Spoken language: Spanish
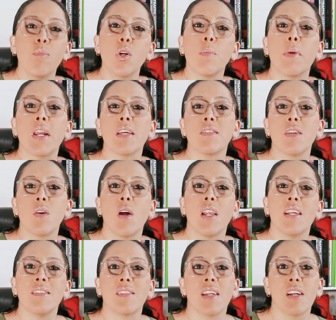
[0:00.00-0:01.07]
muy parecido al
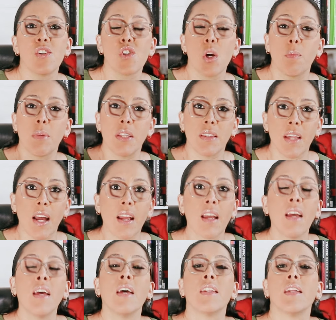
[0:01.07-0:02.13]
Instagram Shopping Tag,
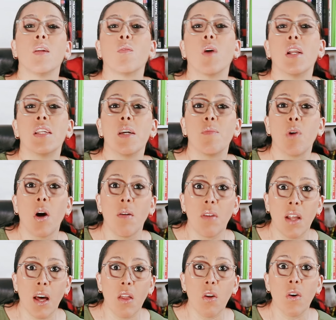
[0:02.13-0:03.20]
del cual ya hemos
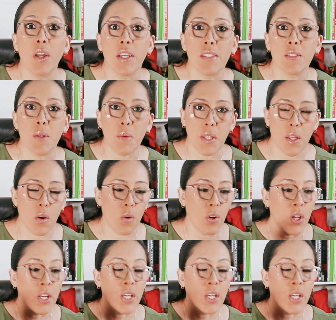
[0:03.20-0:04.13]
hablado en este video.